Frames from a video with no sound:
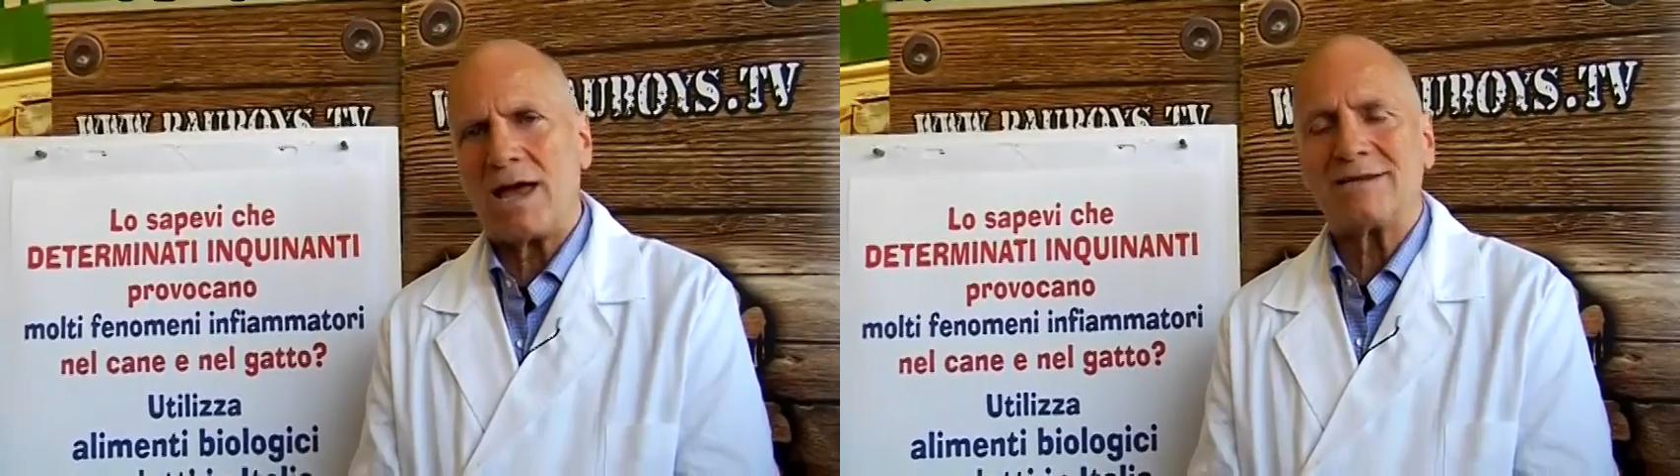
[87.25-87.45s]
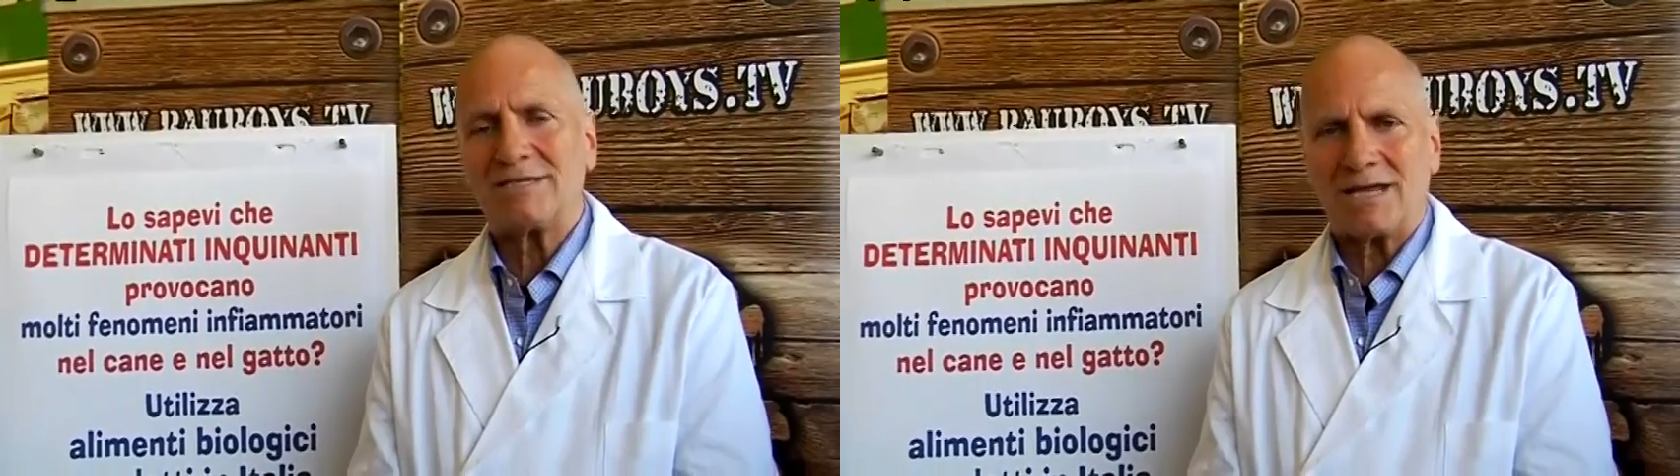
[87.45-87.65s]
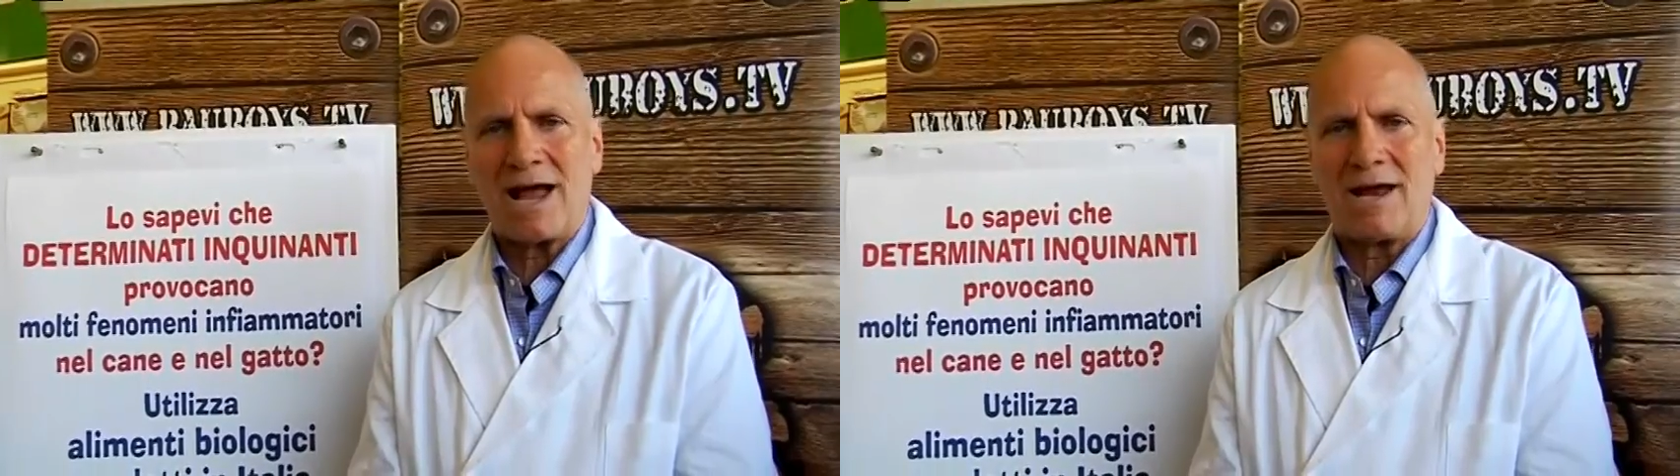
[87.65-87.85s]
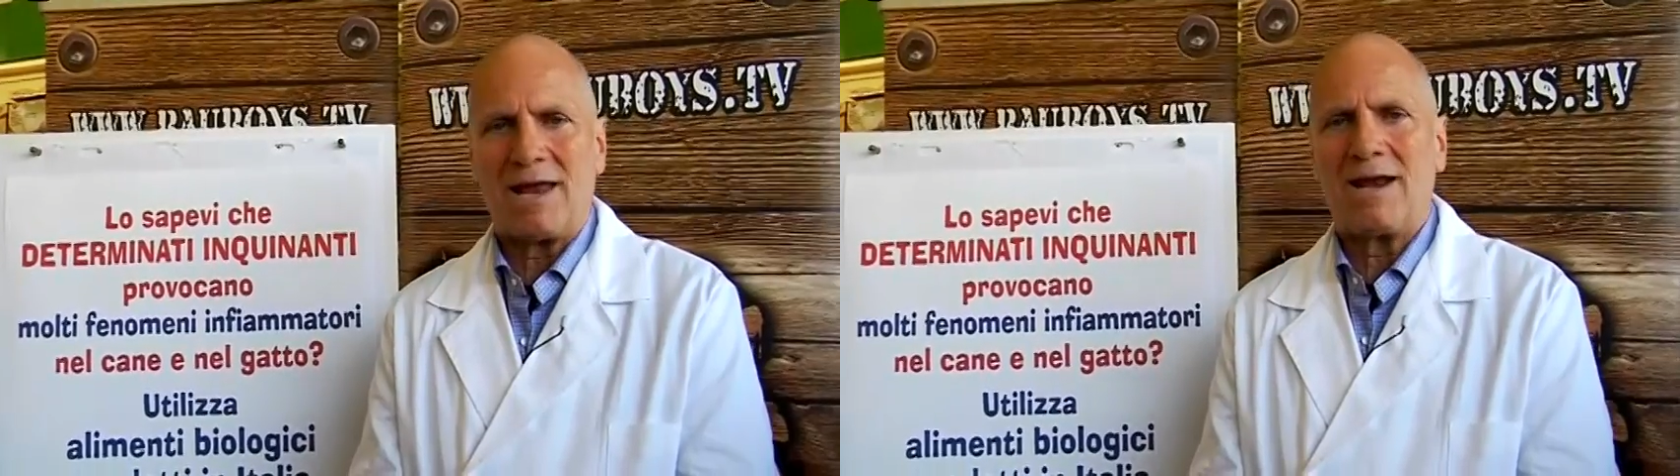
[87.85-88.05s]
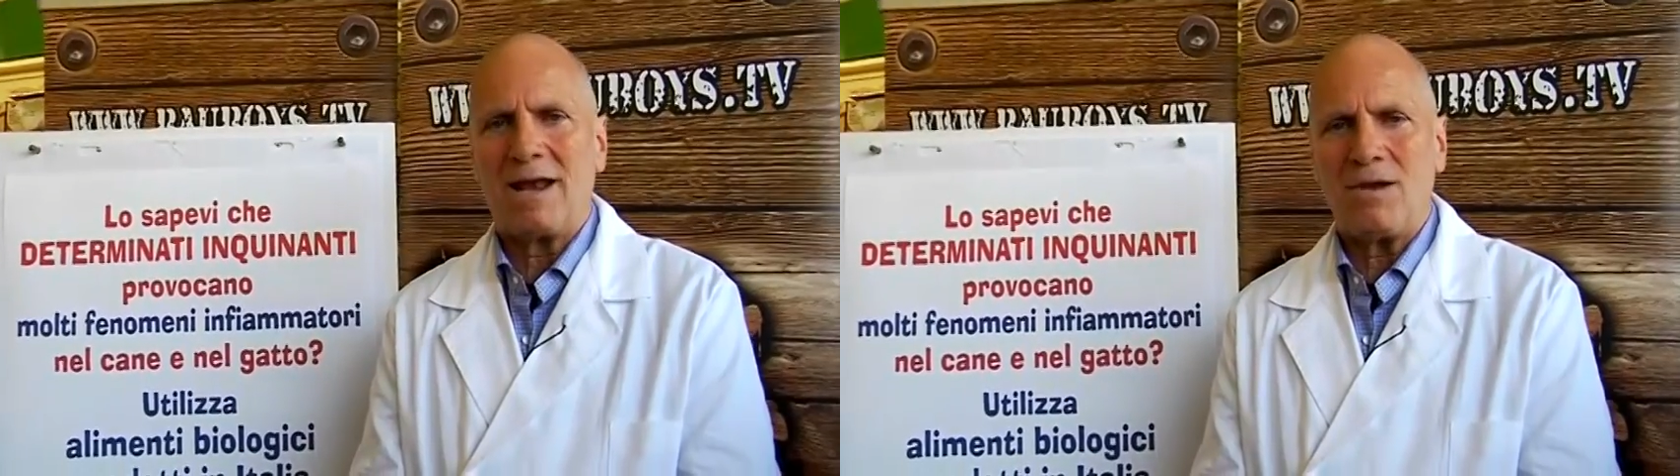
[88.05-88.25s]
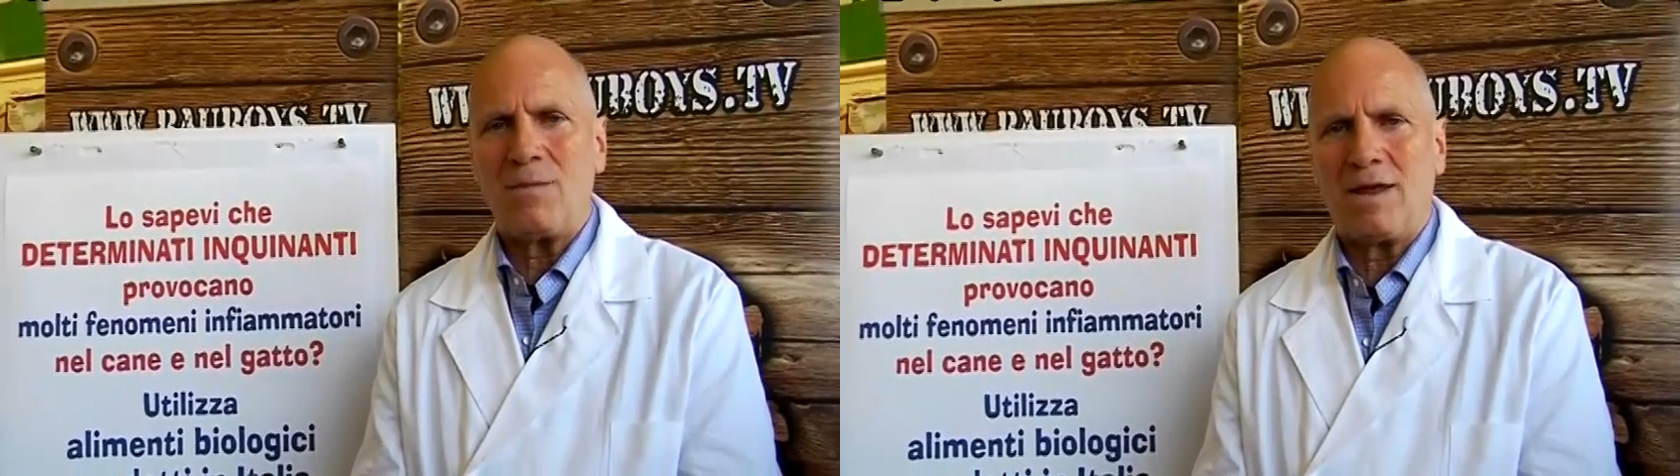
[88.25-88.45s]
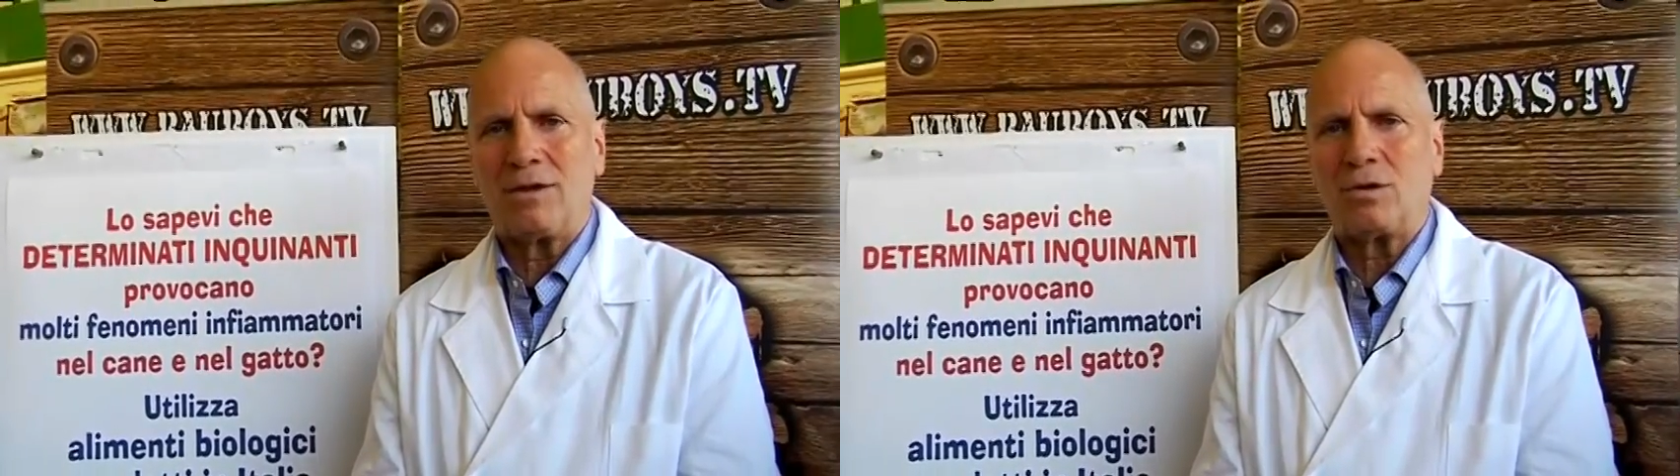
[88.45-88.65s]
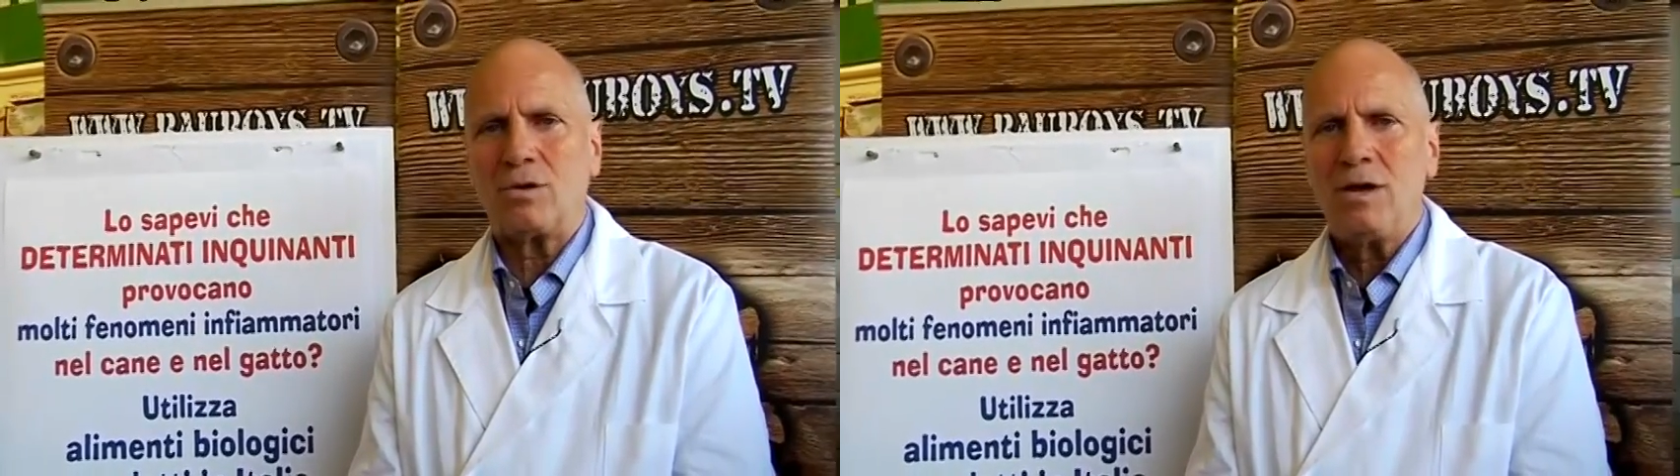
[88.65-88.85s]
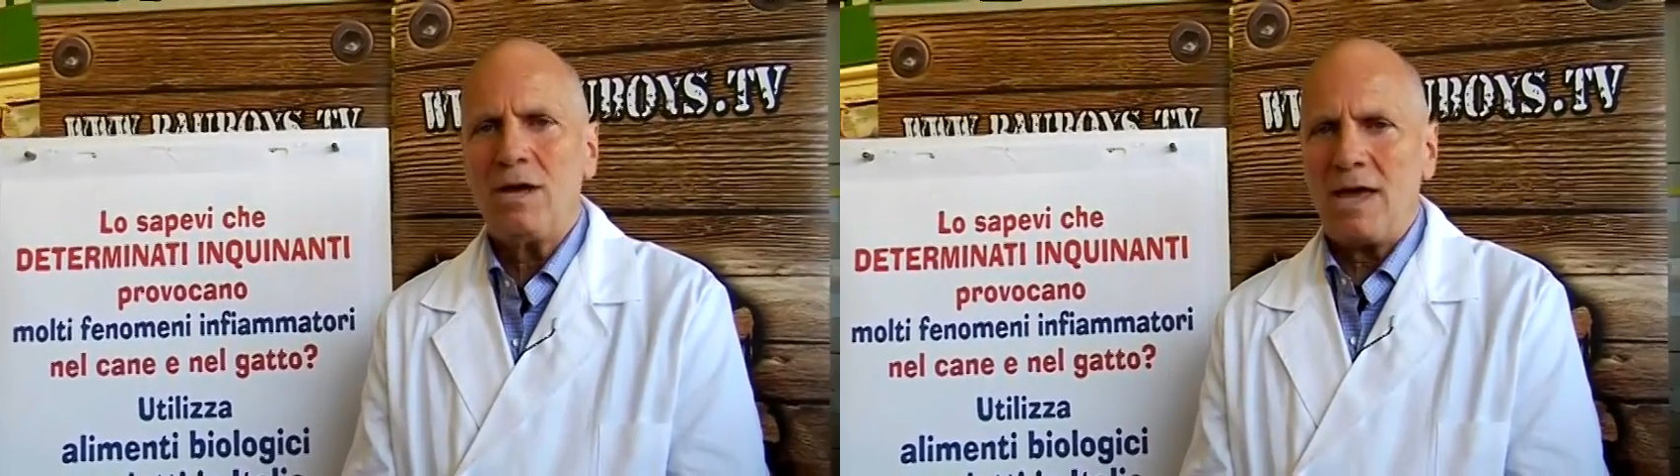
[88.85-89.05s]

estranea all'alimento